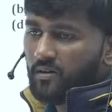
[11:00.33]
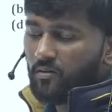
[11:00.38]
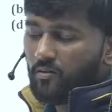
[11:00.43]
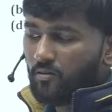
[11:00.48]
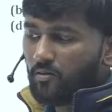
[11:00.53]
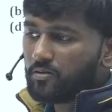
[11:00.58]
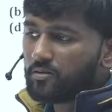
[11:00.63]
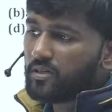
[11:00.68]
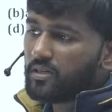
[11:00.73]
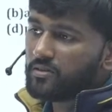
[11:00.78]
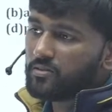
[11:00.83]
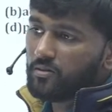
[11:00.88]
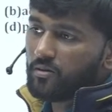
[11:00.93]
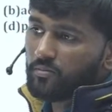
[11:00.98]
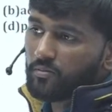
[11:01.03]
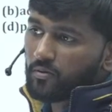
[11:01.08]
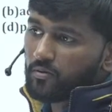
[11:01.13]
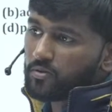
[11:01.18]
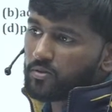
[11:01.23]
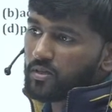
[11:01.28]
होता तो है
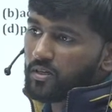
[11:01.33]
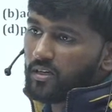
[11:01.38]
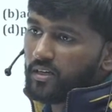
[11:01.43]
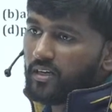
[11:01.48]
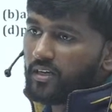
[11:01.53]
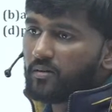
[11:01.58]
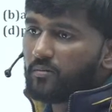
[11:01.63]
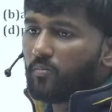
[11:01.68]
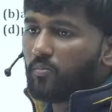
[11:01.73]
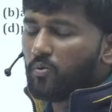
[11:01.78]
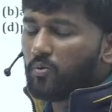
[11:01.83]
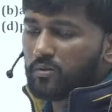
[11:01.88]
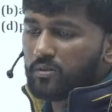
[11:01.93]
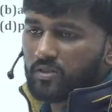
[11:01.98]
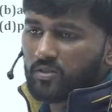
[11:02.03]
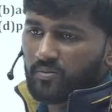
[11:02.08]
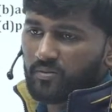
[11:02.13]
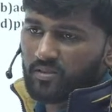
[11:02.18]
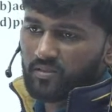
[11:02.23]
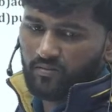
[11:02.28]
पर उसका एक बहुत ही
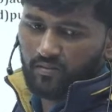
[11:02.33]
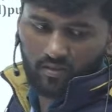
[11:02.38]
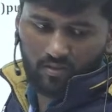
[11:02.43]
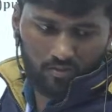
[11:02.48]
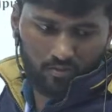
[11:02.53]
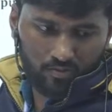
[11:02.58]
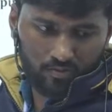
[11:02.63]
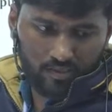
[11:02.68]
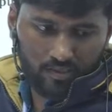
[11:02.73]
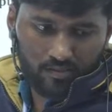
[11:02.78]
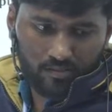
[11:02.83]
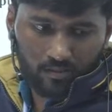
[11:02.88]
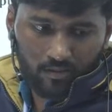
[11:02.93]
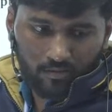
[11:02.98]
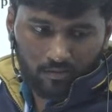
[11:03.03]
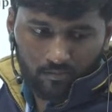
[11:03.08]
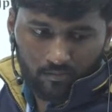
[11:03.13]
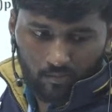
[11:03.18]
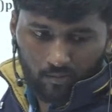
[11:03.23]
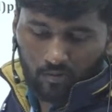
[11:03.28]
स्पेसिफिक यूज़ है
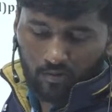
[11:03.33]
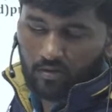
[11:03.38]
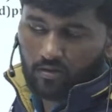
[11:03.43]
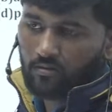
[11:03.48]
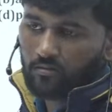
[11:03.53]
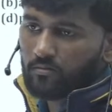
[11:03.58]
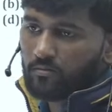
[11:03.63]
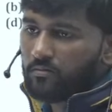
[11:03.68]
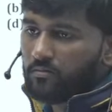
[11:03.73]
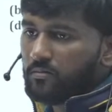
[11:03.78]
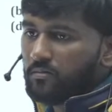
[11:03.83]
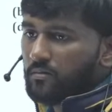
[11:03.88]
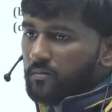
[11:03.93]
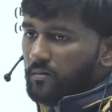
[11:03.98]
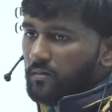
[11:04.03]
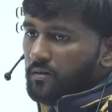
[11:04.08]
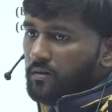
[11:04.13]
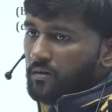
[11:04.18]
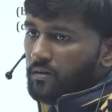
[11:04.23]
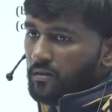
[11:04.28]
मैं बोल रहा हूँ
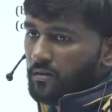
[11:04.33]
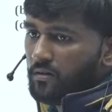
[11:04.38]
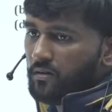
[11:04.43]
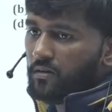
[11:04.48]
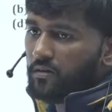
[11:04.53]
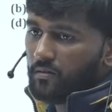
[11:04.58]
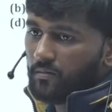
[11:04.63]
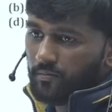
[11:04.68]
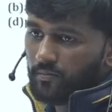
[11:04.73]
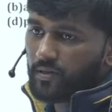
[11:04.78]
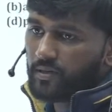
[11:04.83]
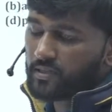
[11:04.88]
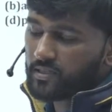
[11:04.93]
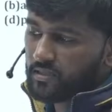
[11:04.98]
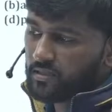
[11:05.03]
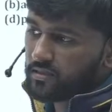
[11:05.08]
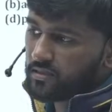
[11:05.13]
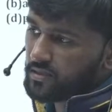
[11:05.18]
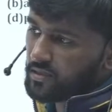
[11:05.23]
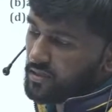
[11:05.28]

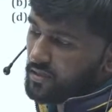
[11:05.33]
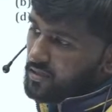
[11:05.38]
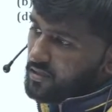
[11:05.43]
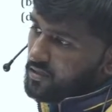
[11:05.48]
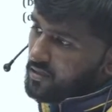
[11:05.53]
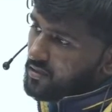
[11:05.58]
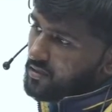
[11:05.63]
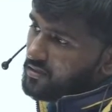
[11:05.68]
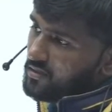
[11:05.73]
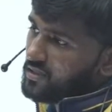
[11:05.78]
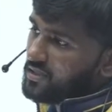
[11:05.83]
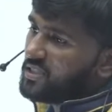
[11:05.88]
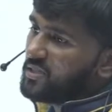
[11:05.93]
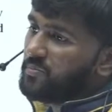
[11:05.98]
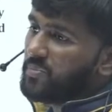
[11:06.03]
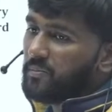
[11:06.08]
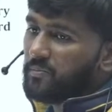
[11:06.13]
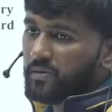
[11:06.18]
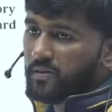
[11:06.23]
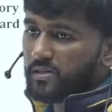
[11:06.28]
पर्सन का जैसे
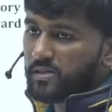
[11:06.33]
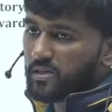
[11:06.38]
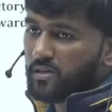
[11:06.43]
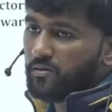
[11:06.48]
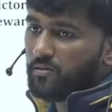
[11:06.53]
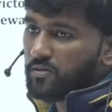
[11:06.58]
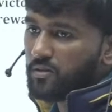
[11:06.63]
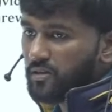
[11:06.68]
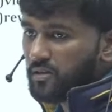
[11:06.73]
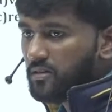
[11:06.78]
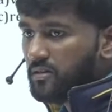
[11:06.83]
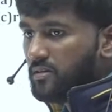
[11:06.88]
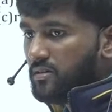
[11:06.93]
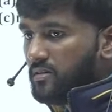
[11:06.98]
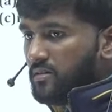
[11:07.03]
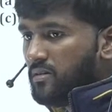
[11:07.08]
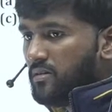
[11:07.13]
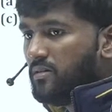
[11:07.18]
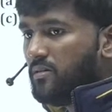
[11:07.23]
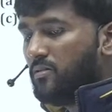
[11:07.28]
पीपल्स का होता है ना
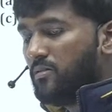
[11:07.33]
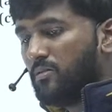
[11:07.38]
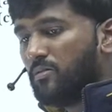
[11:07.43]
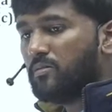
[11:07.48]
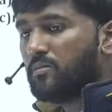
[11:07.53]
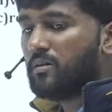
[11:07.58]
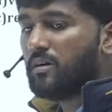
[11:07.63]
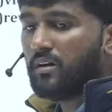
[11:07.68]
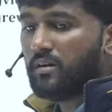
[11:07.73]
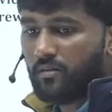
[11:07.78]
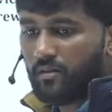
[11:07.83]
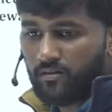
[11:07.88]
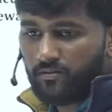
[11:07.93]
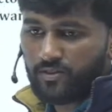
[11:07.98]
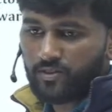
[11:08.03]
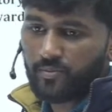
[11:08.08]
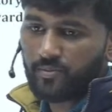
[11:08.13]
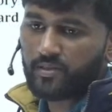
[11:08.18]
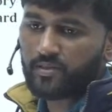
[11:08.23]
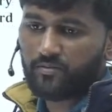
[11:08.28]
वो
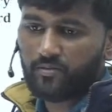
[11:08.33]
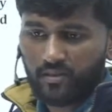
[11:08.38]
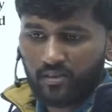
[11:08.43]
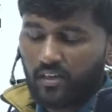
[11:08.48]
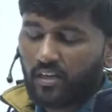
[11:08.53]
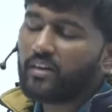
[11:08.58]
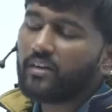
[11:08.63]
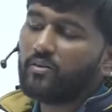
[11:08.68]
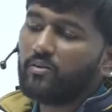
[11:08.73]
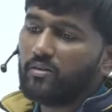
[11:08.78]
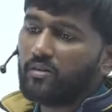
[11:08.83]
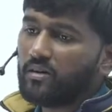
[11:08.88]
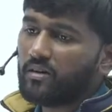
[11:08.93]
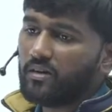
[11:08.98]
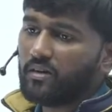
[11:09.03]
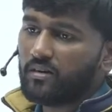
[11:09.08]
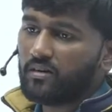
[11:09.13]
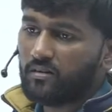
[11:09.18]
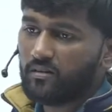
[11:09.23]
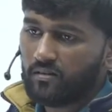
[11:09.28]
काफ़ी स्पेसिफिक यहाँ नहीं होगा
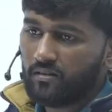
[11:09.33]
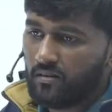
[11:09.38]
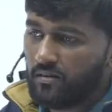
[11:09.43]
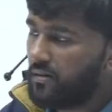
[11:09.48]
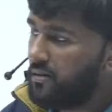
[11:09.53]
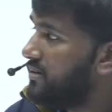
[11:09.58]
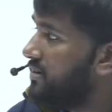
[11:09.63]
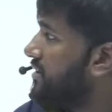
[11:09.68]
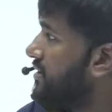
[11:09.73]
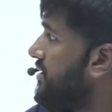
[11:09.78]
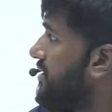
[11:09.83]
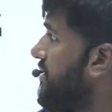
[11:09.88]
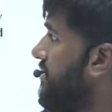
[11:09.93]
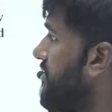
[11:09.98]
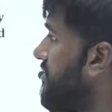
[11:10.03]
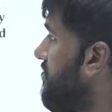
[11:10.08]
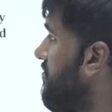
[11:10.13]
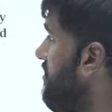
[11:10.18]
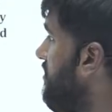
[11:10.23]
खैर ठीक है